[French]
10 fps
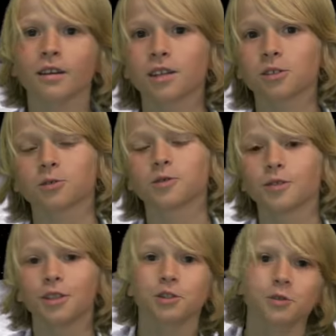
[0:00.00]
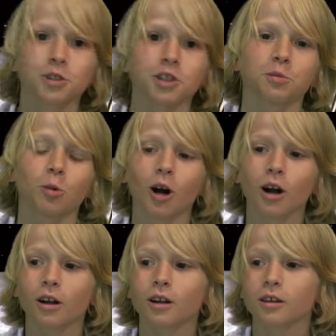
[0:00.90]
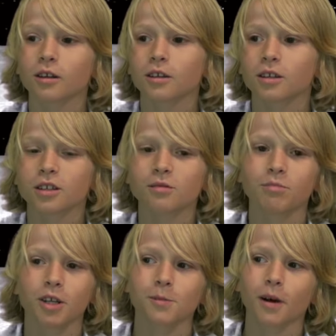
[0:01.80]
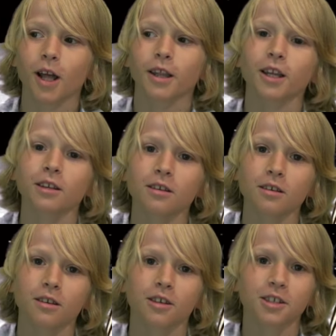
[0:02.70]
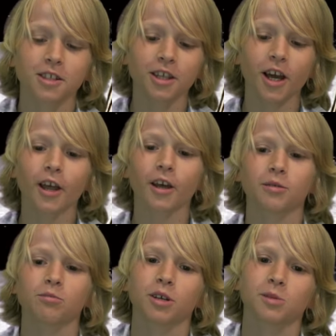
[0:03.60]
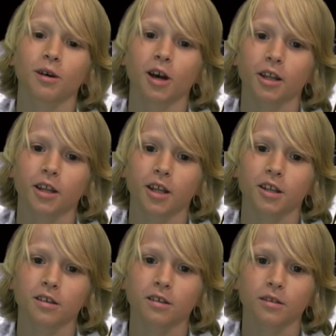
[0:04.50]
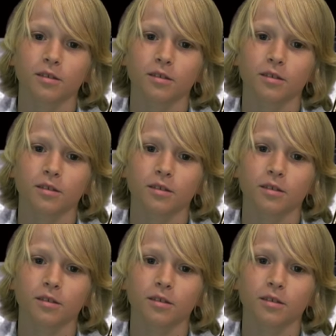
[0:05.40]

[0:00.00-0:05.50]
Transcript: Qu'est-ce que vous voulez que je vous dise, moi Ce qui me passe par la tête Et s'il n'y a rien qui me passe par la tête